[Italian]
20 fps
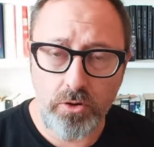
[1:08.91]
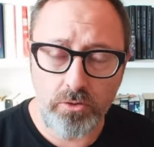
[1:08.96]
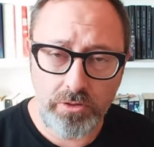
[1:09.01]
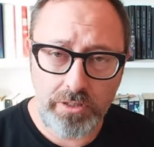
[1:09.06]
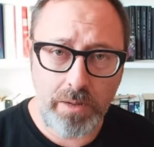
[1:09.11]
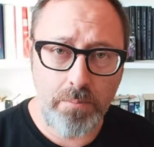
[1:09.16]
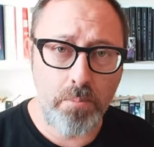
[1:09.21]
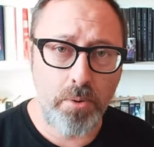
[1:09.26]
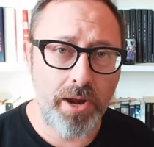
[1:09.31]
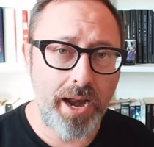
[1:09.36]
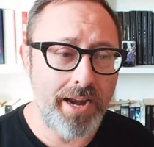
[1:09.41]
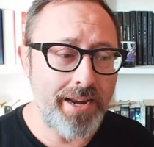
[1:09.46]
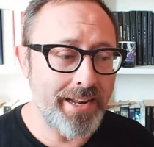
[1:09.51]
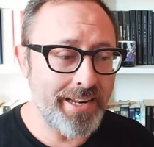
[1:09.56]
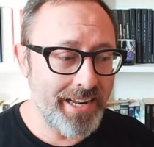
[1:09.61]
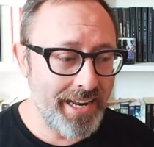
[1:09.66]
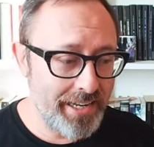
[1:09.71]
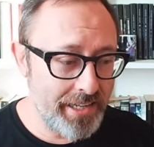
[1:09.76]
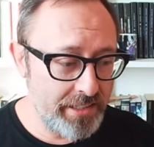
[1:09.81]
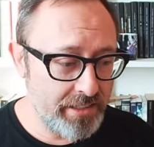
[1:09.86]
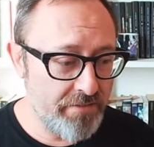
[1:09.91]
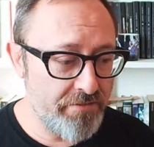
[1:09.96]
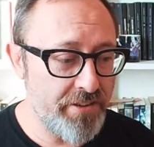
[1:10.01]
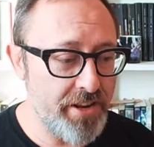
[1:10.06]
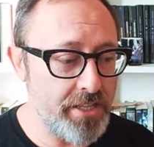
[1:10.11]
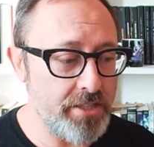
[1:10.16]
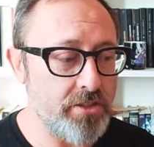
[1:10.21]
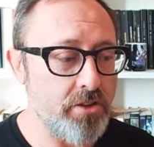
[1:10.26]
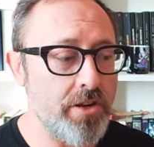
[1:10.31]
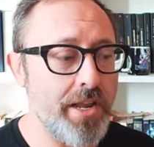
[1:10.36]
contemporanea nella
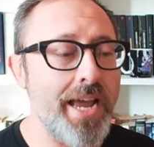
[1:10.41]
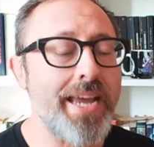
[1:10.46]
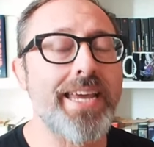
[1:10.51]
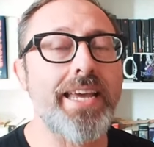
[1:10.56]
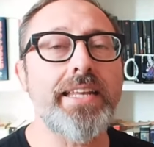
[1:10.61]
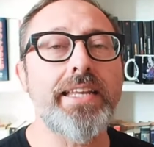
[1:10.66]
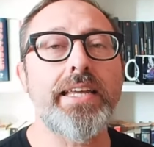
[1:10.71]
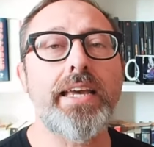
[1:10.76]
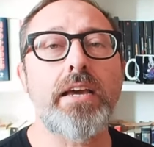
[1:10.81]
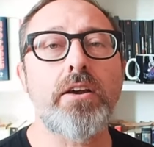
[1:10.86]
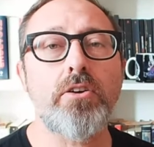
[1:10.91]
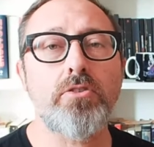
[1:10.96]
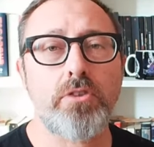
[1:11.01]
definizione anche di